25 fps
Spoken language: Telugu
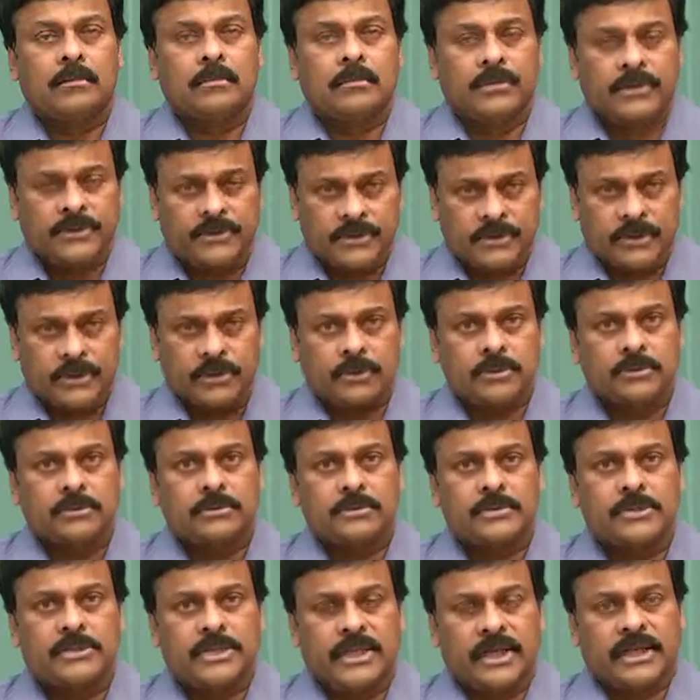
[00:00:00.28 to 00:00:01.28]
మిత్రుడు
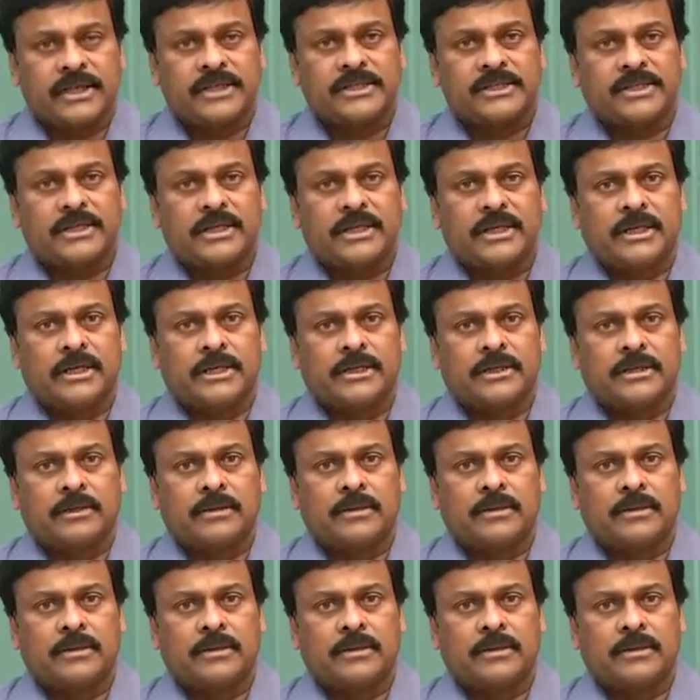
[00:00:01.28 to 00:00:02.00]
స్నేహశీలి